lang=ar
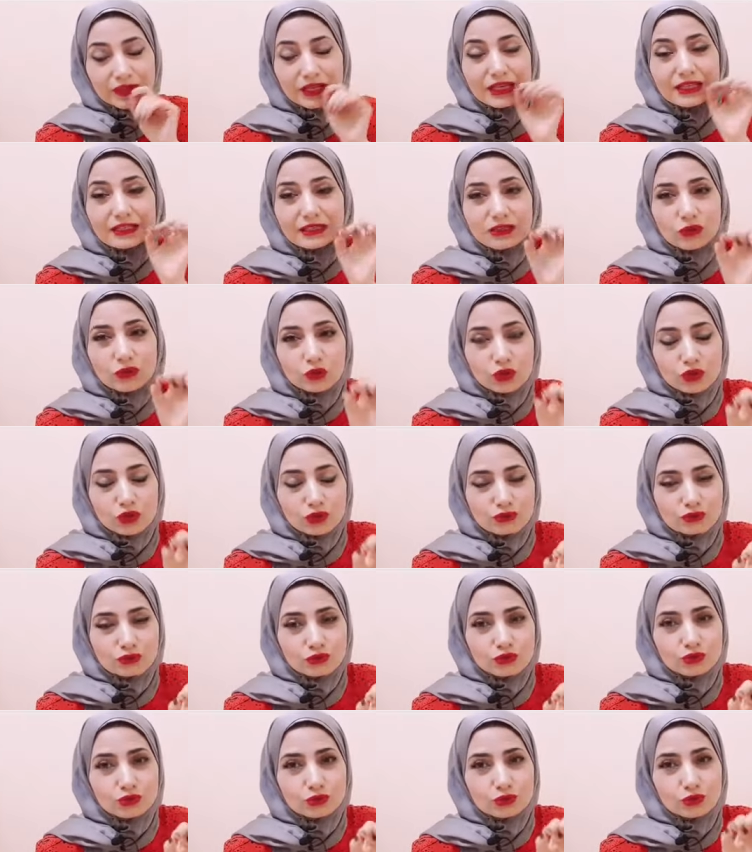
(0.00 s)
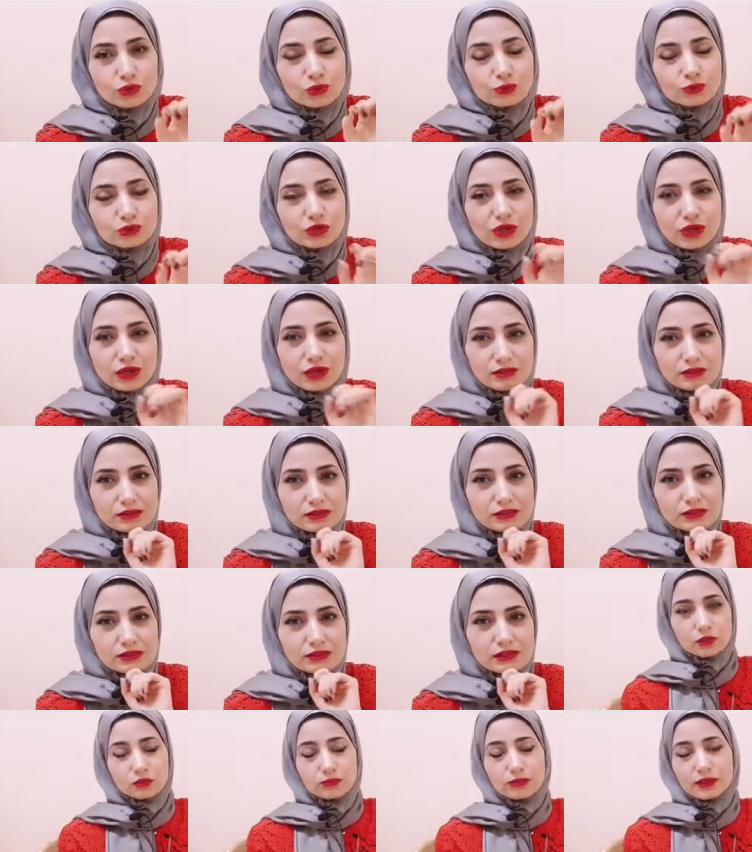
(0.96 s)
انت تعرف شنو
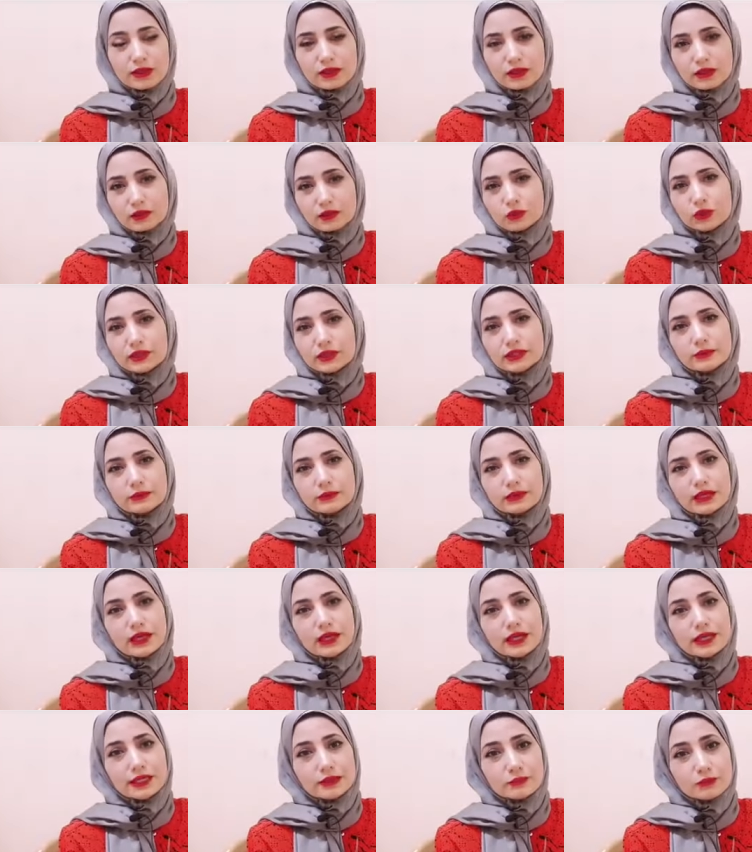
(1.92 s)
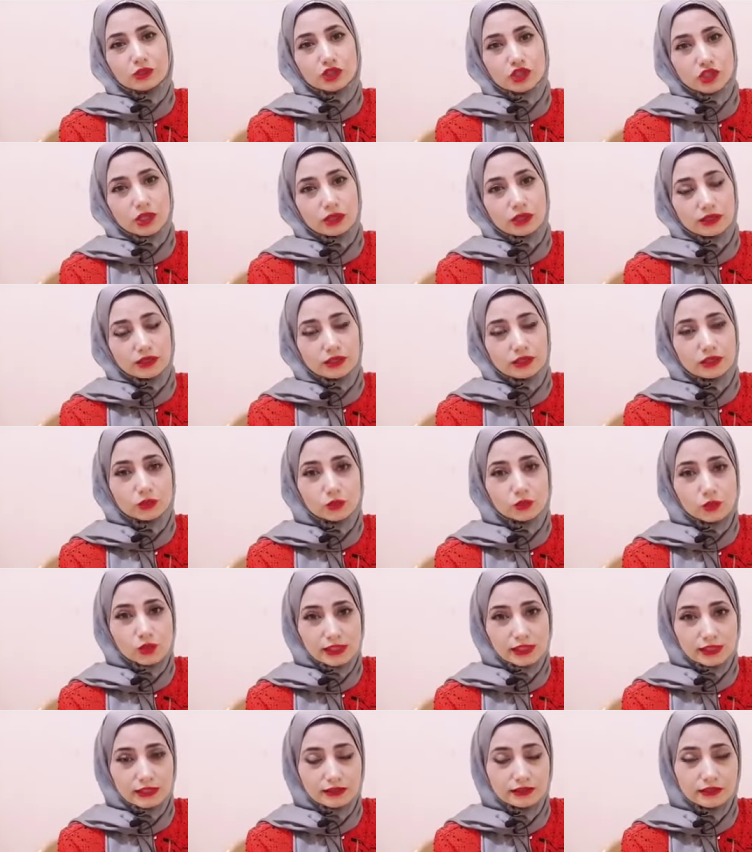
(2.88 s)
متخصصة مثلا واحدة من هاي المشاكل
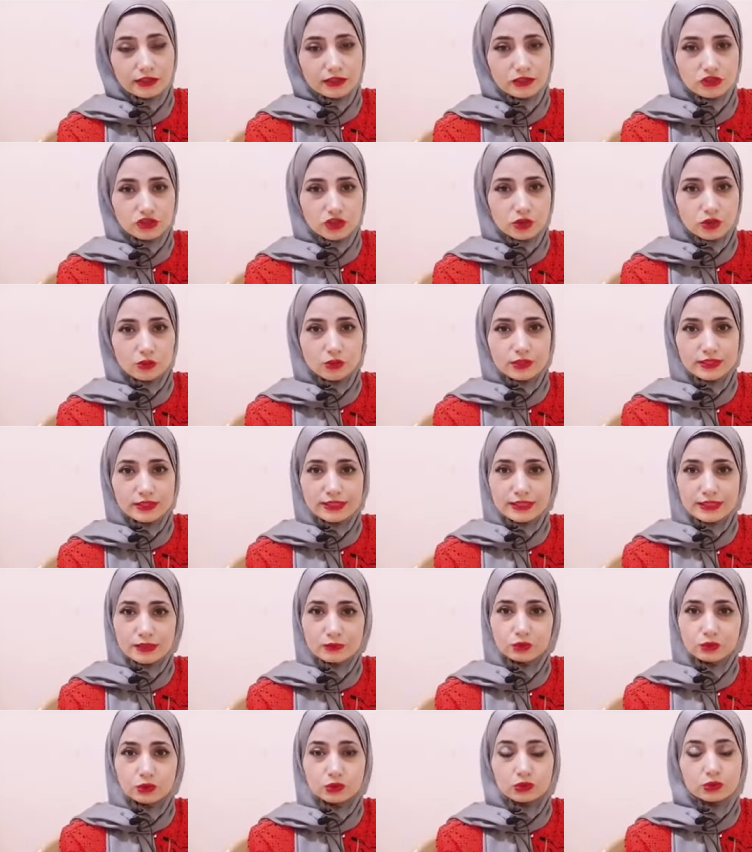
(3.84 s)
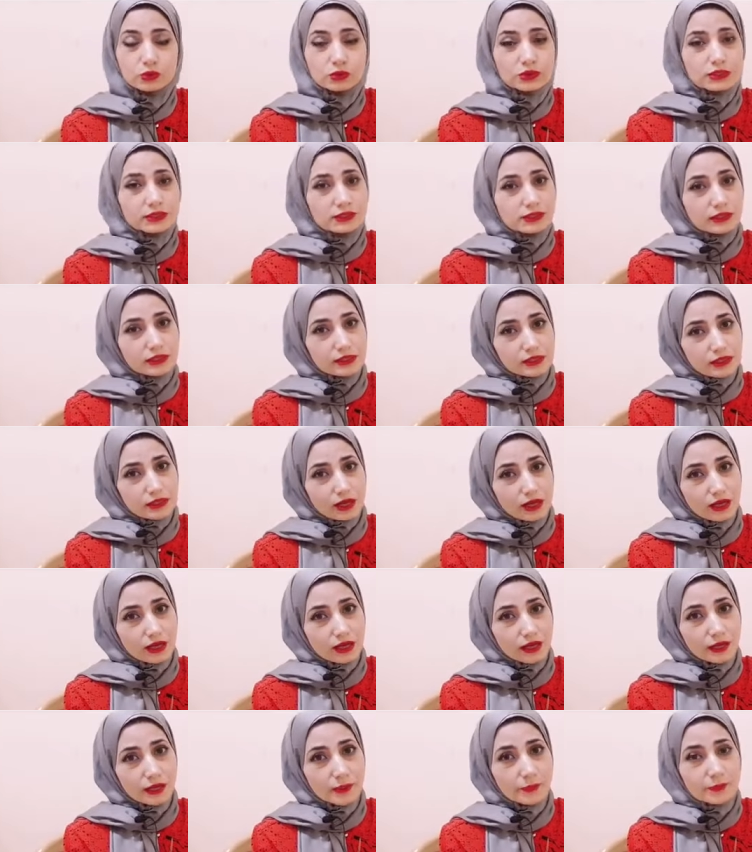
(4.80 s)
وصلتك شكوى الزبون وانت
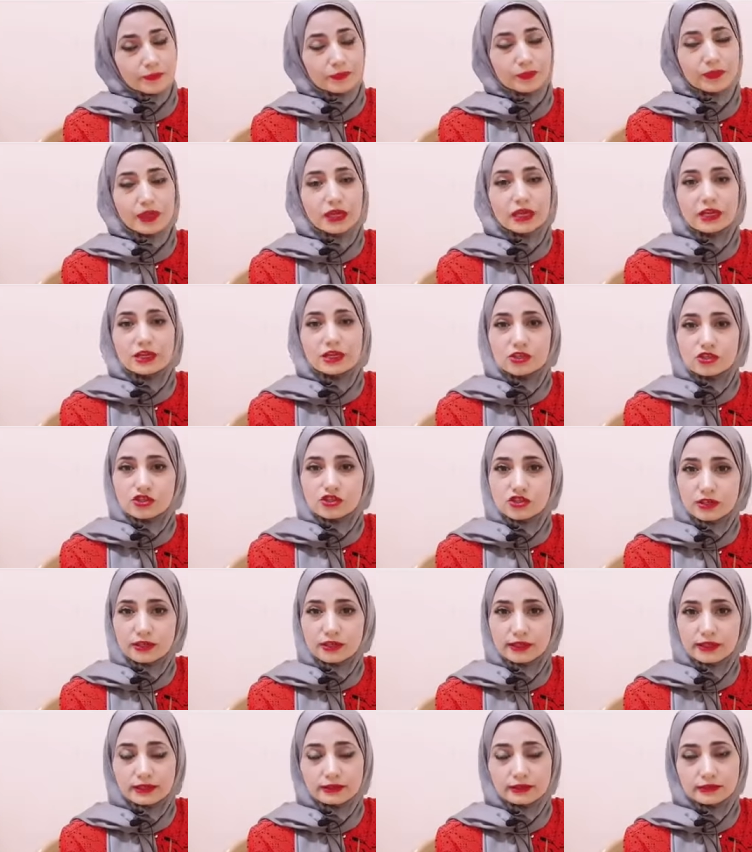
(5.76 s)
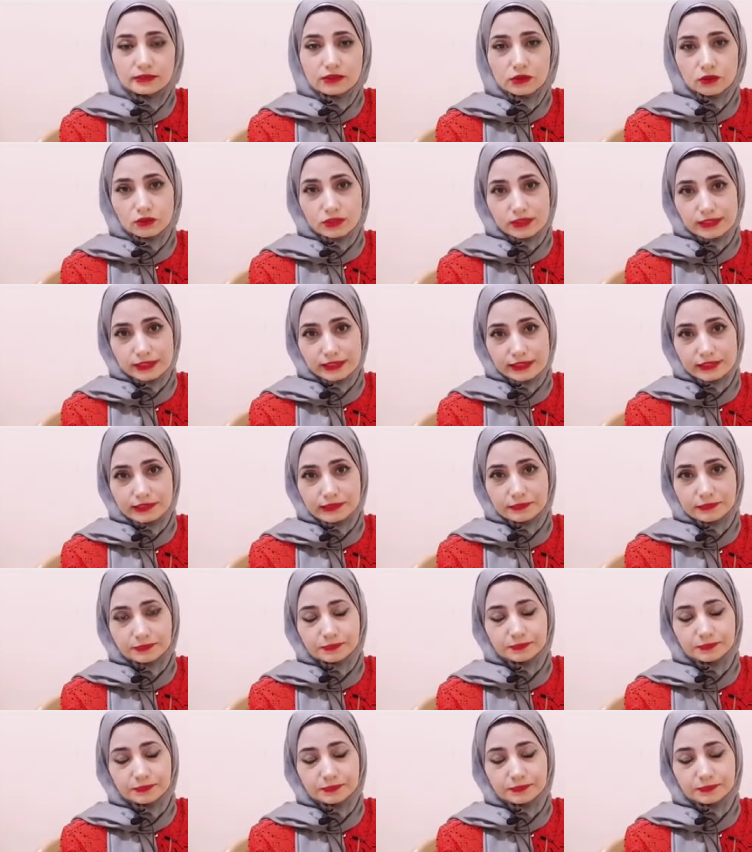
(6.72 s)
صاحب شركة توصيل